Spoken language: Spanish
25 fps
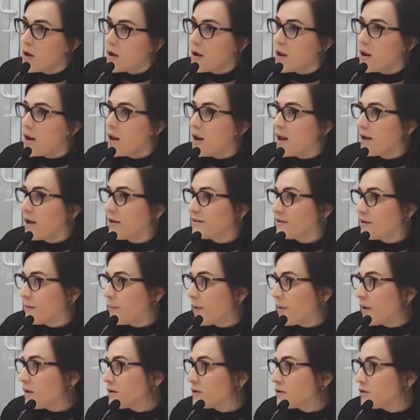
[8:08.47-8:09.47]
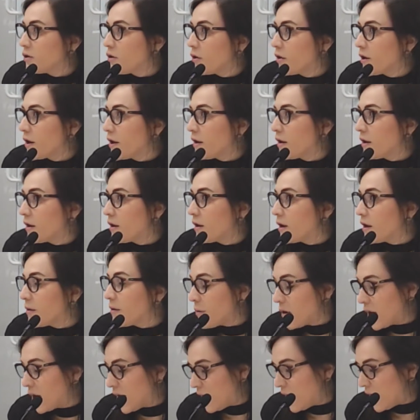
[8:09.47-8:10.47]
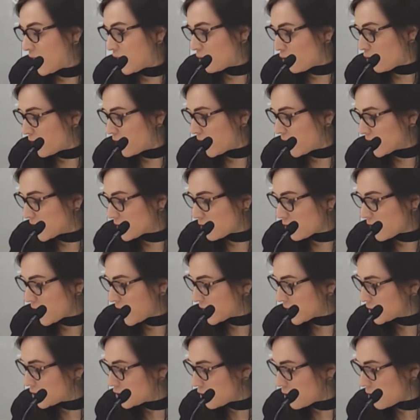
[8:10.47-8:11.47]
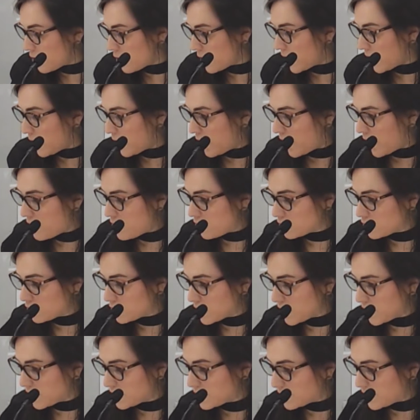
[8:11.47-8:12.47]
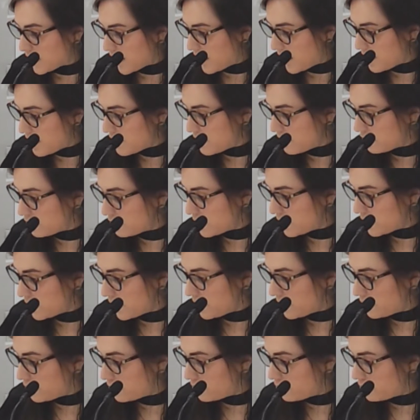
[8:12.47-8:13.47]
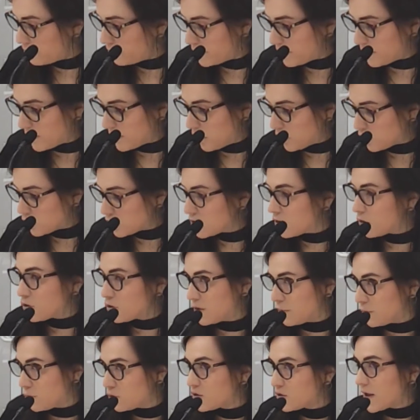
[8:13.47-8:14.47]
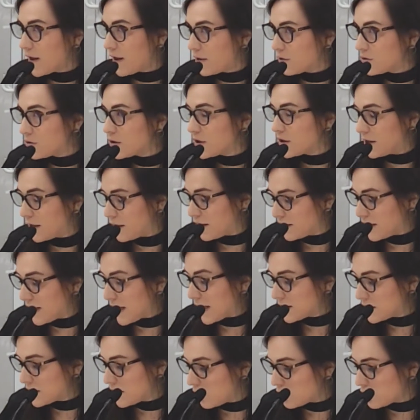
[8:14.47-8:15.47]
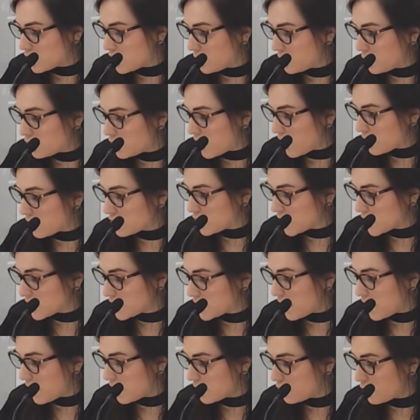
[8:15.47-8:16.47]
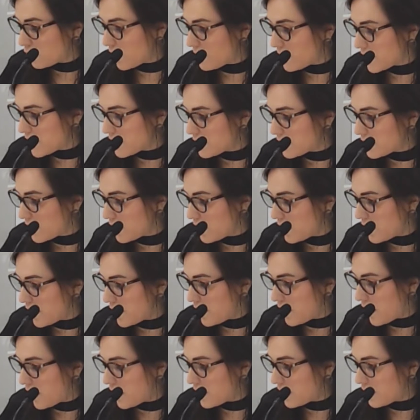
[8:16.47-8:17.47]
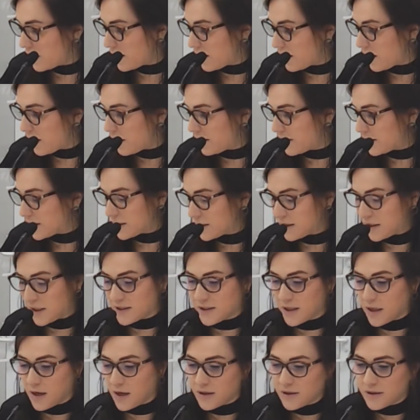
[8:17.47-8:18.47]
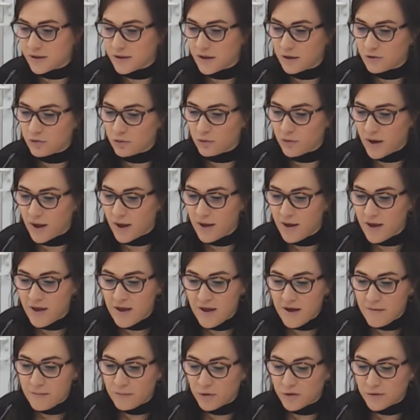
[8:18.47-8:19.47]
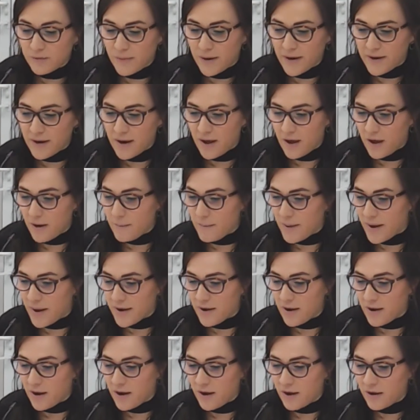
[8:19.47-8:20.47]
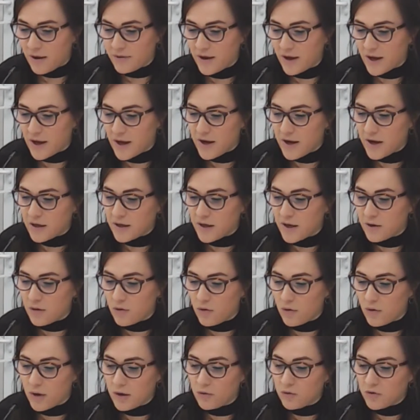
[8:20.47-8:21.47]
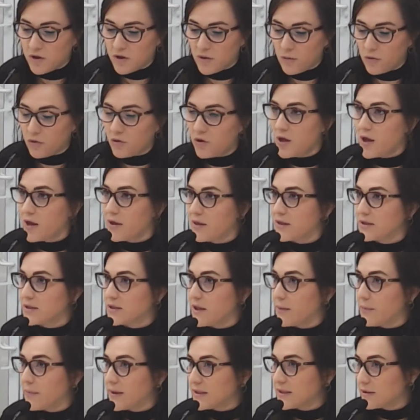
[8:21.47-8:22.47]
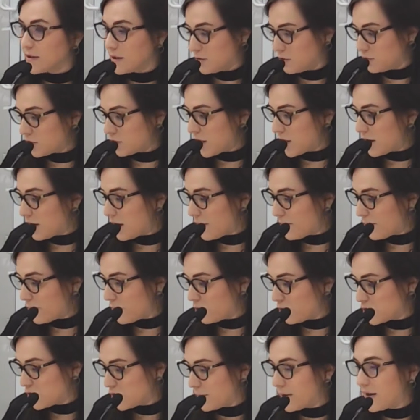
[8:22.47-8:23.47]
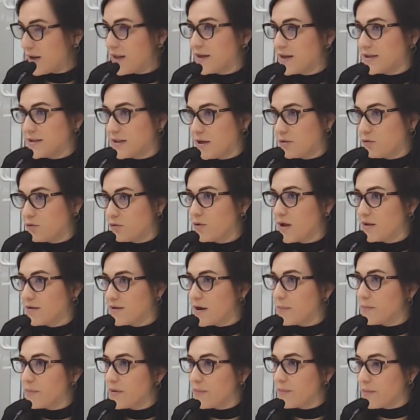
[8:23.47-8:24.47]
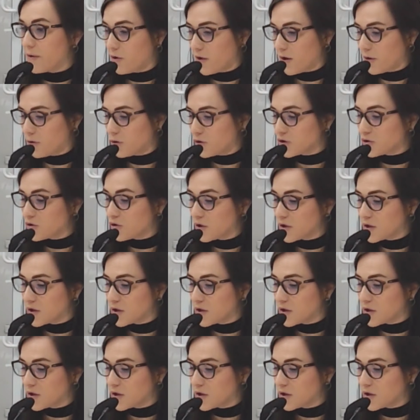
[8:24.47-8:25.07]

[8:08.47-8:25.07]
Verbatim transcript: La desaparición, eh, el, Congreso de hecho, eh, ellos están, eh, los, los diputados, y las, las y los diputados que están actualmente en, en, en, esta legislatura, pues van a, van a dejar el cargo el último día de este mes, eh, o sea, en la próxima legislatura entre el primero de agosto.